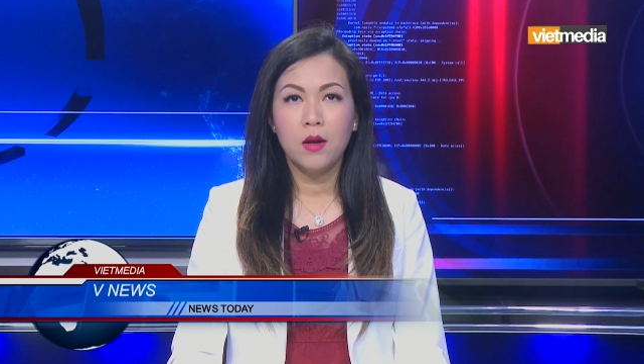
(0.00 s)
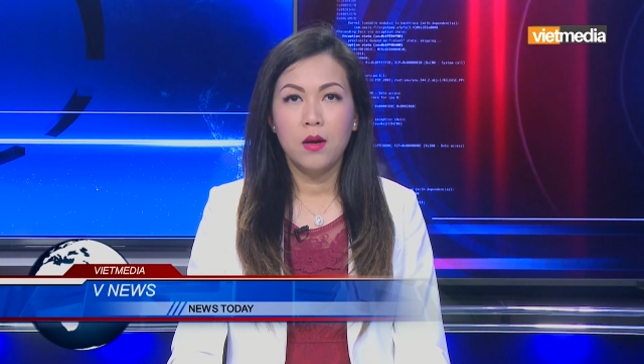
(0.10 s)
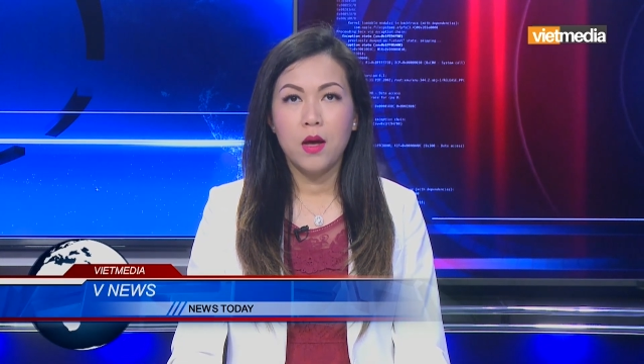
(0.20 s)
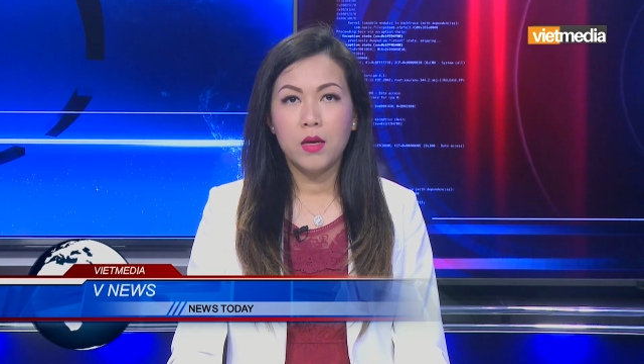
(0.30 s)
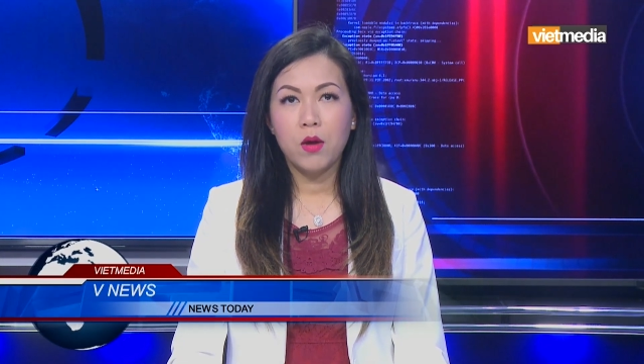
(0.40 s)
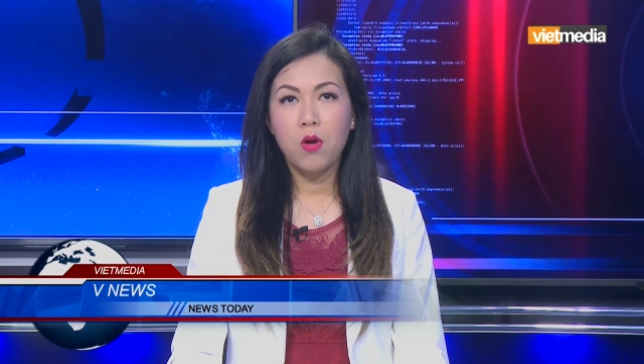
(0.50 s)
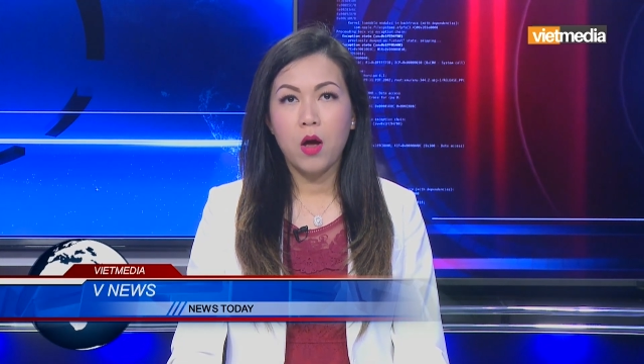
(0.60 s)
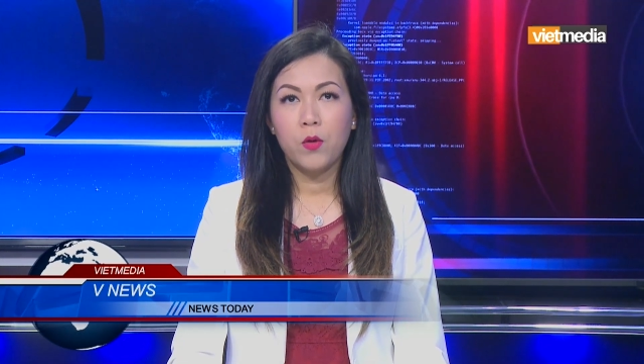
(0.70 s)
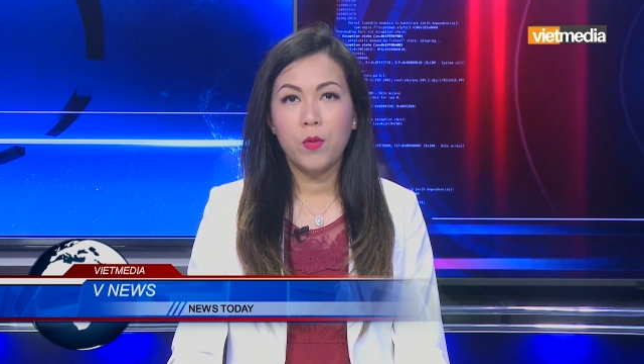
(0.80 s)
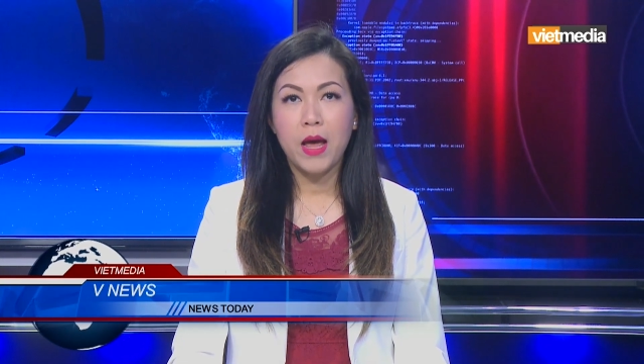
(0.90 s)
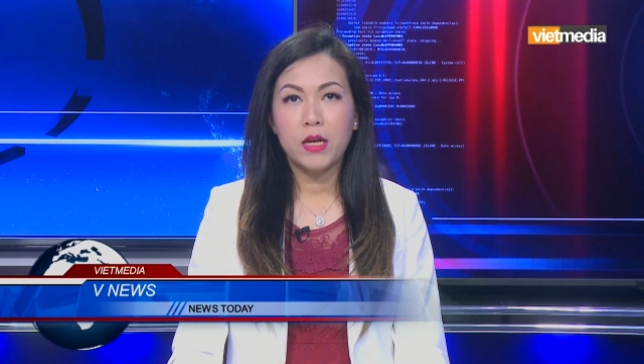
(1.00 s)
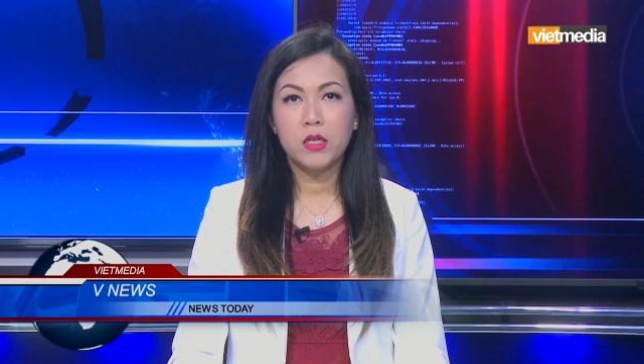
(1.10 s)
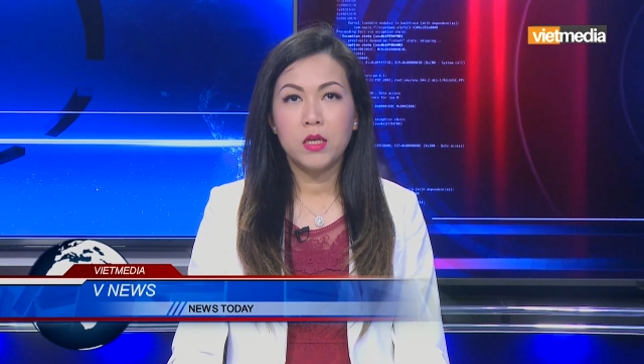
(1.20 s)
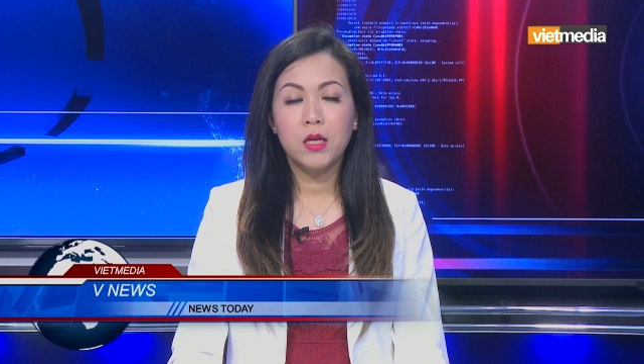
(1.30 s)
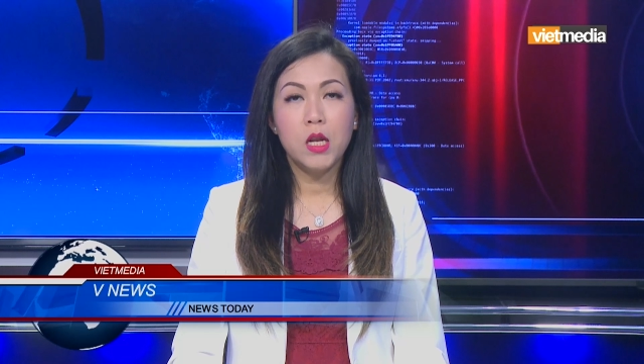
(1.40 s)
lời kêu gọi của đại
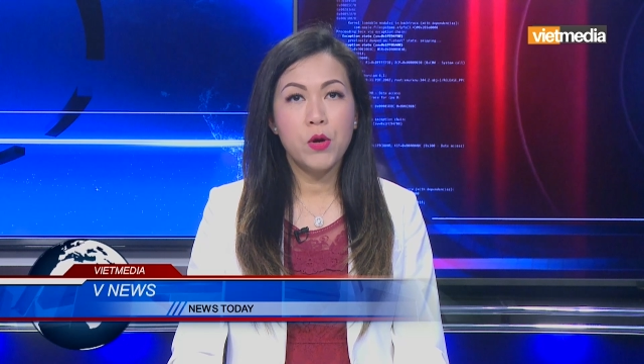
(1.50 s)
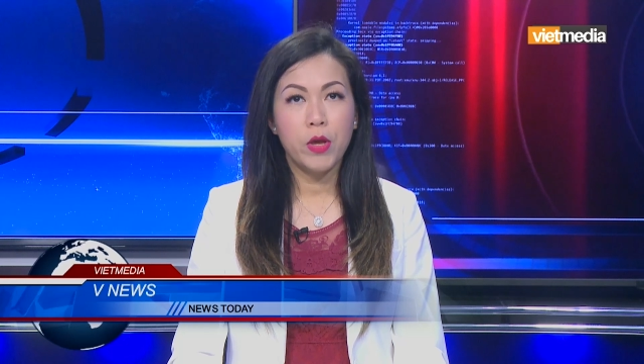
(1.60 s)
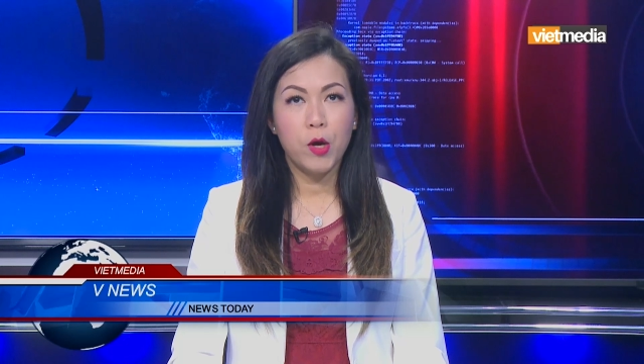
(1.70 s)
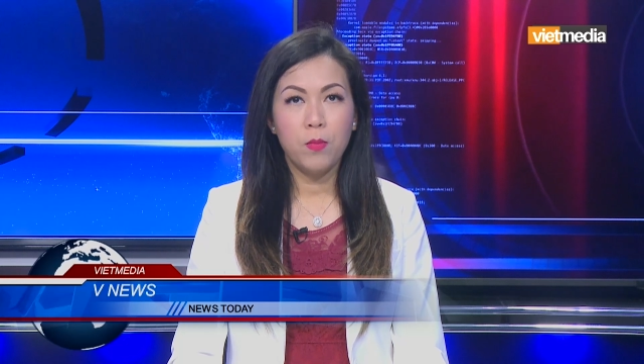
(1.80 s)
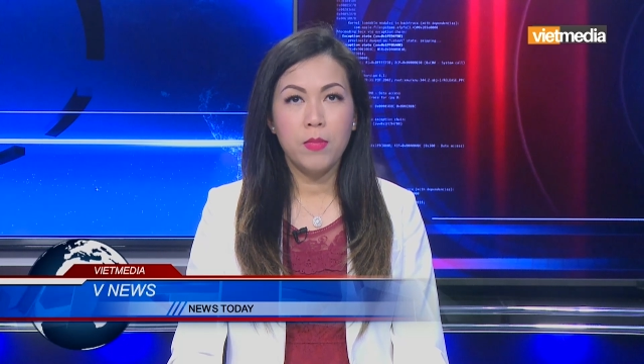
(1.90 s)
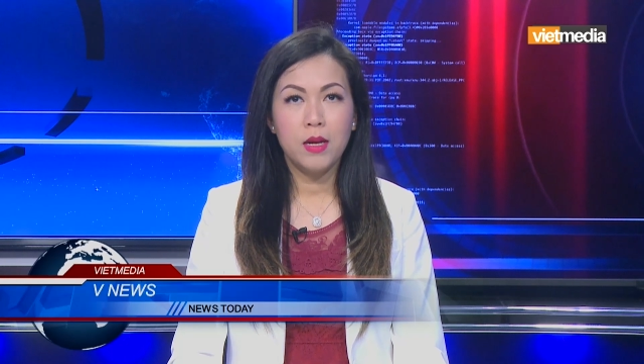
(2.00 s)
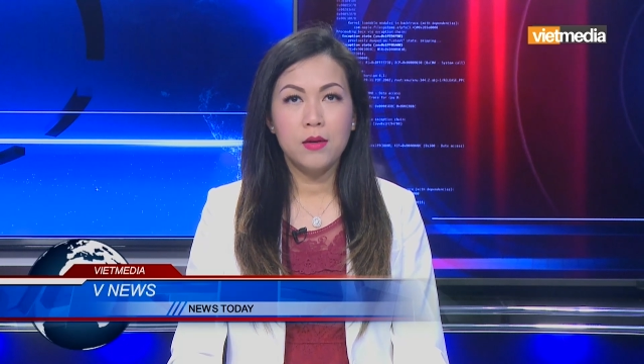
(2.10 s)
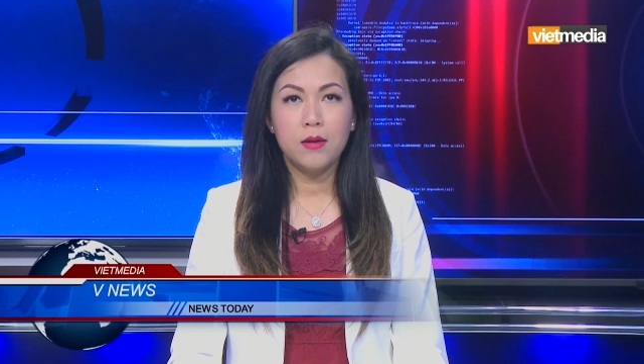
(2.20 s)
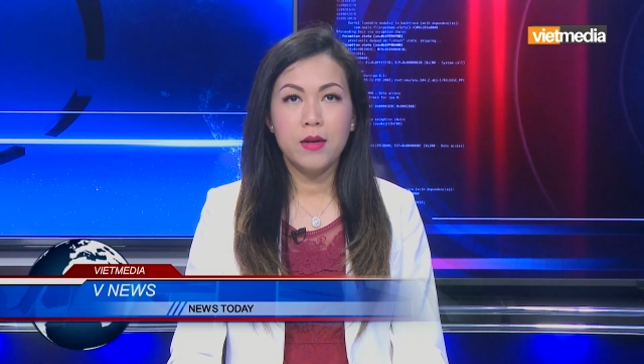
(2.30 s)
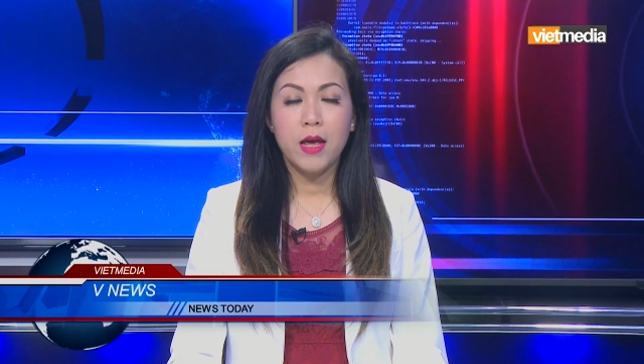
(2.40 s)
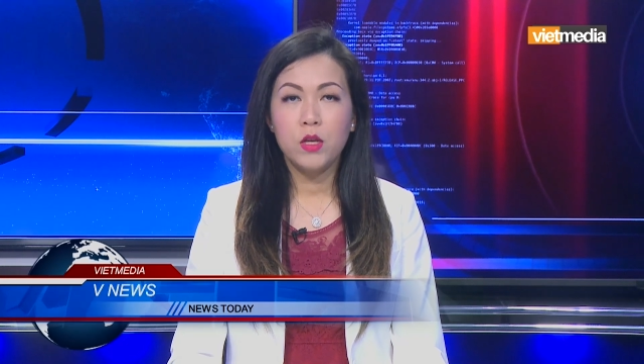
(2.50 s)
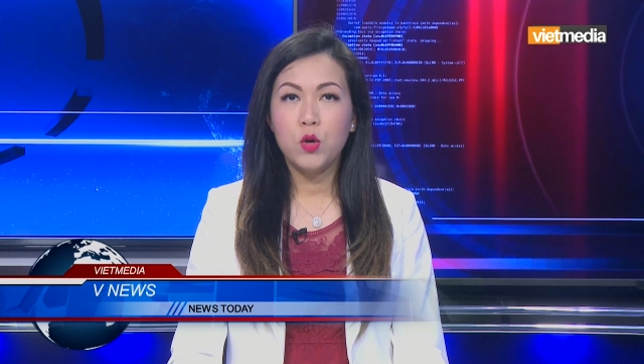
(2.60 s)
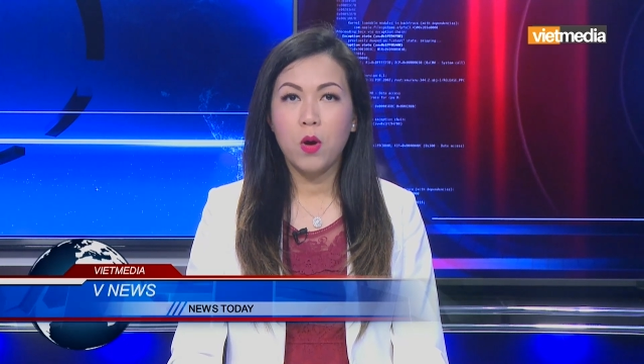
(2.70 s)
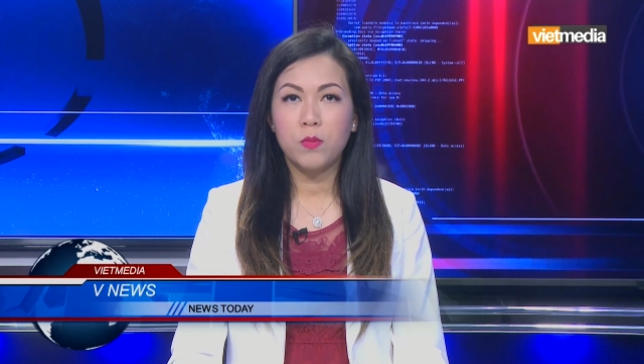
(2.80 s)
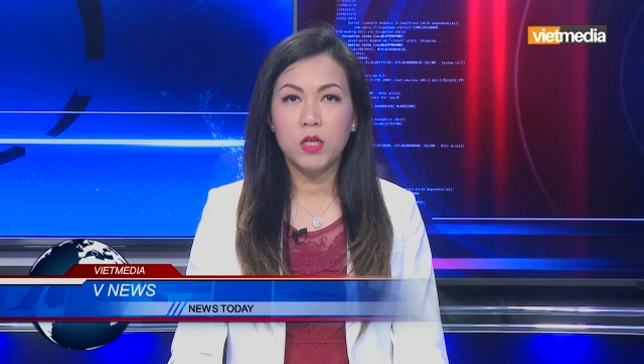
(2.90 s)
sứ Lưu Hiểu Minh gửi đến
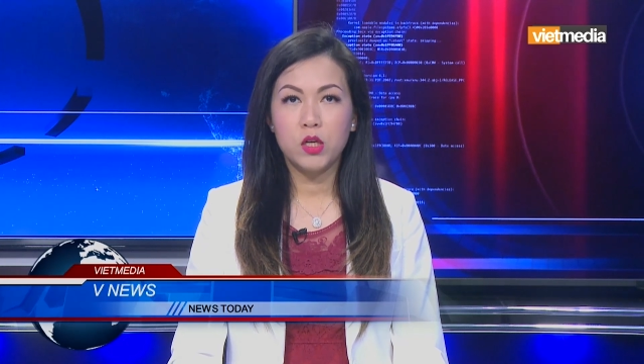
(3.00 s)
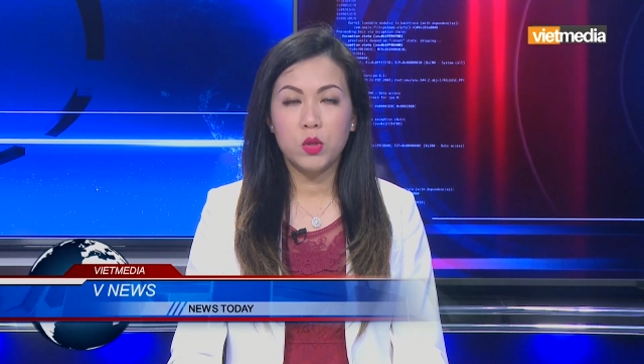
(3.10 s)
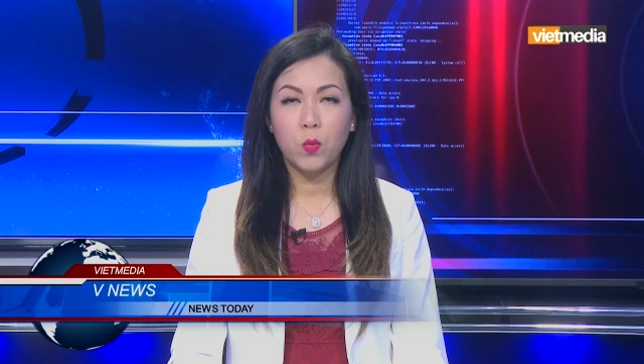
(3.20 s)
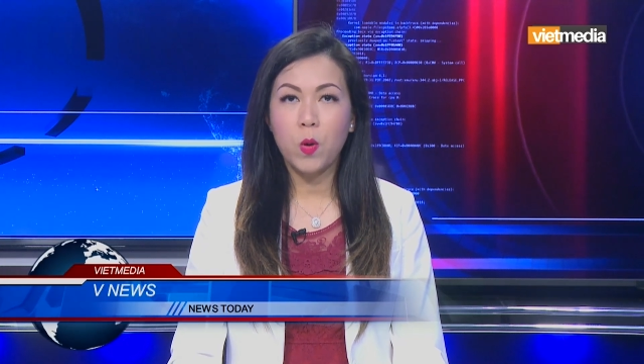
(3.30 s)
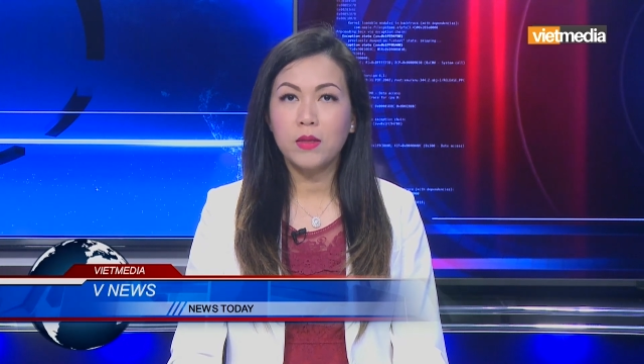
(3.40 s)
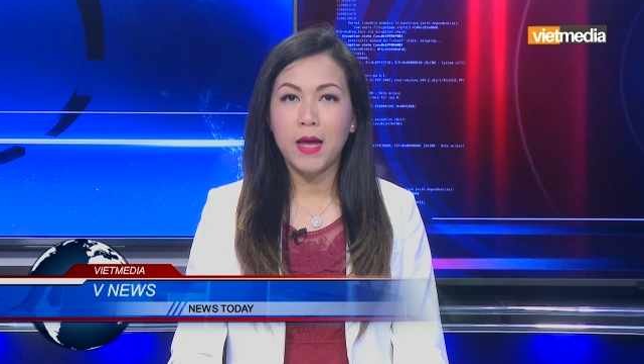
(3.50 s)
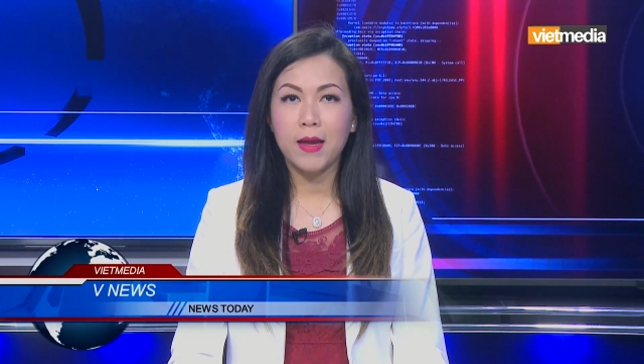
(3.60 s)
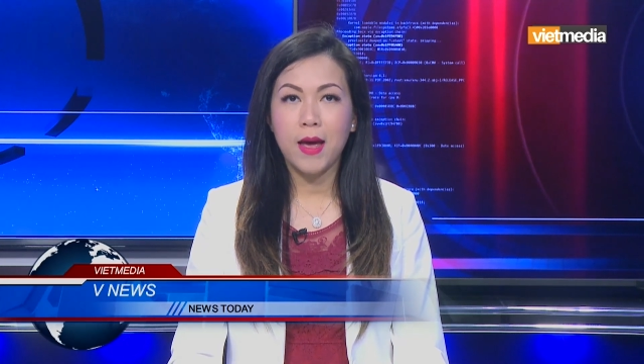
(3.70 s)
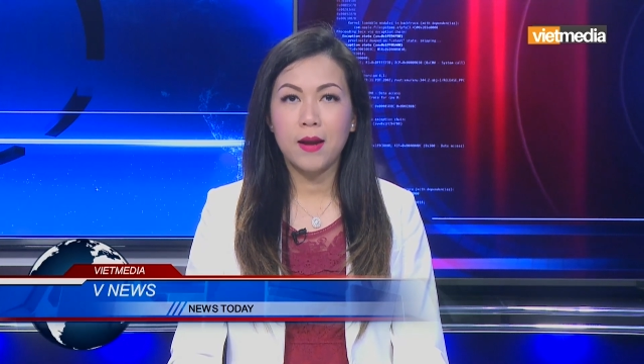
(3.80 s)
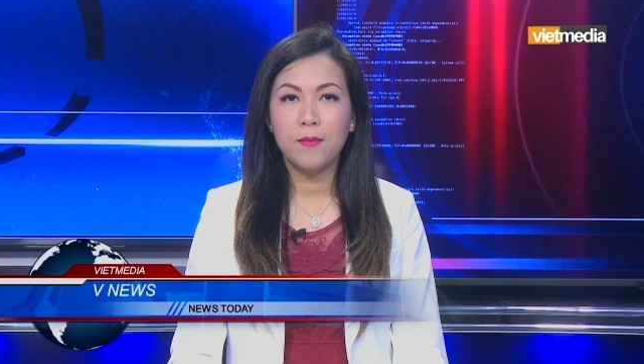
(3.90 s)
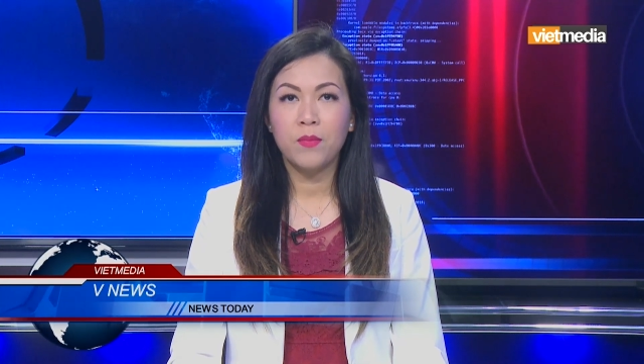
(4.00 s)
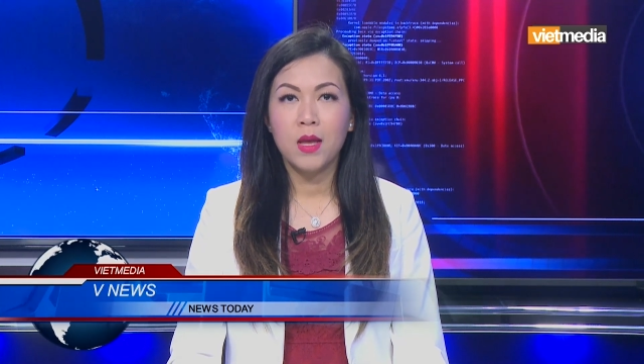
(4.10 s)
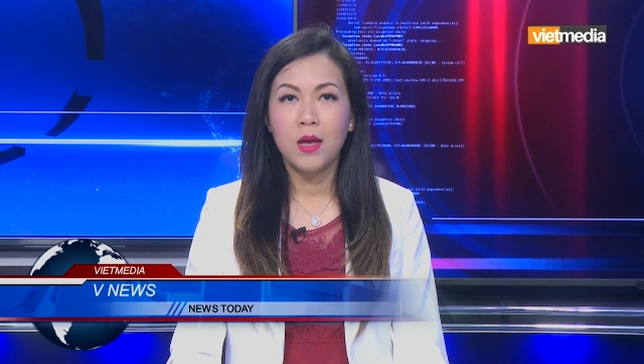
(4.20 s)
du học sinh Trung Quốc tại Anh,